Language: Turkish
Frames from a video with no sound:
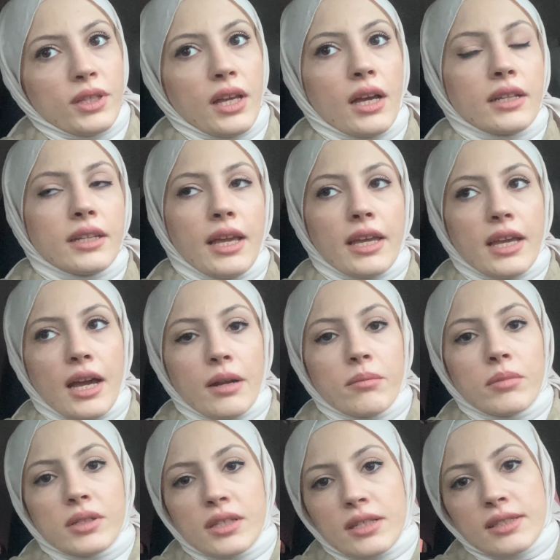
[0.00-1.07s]
Yani
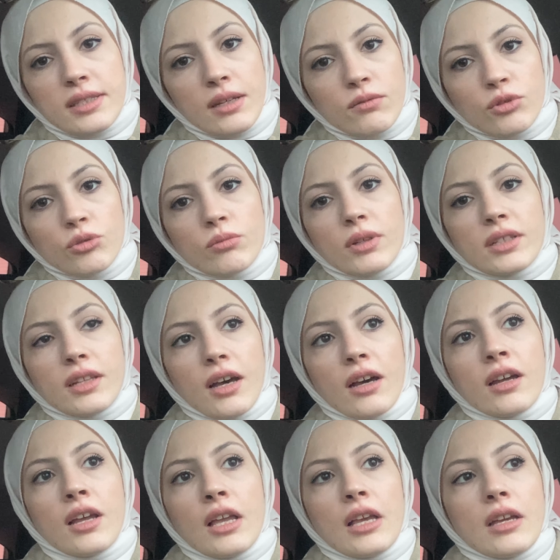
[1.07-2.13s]
eğer bana savunmada
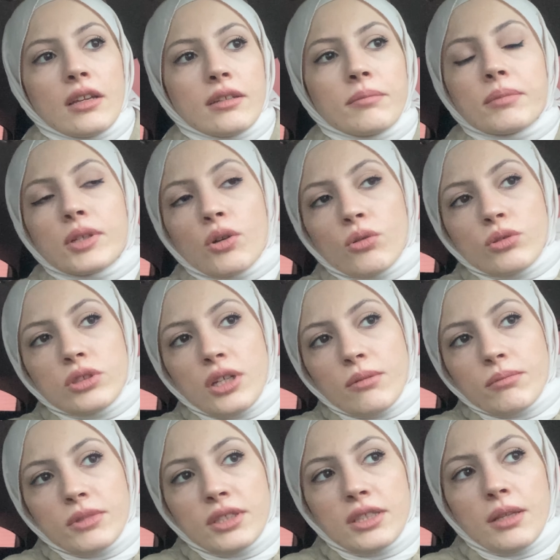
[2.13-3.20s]
e, bir hocam
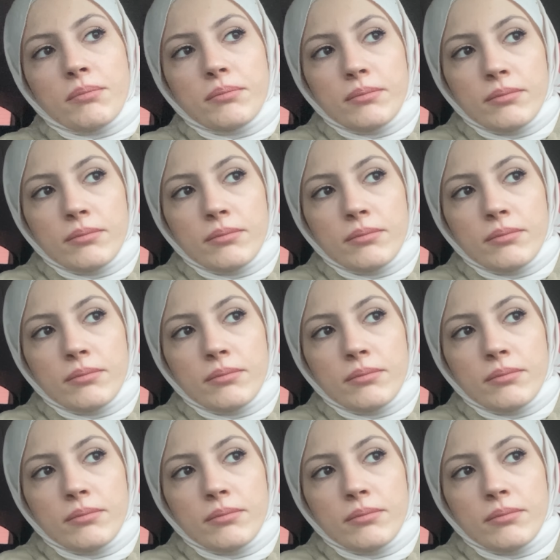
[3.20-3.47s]
işte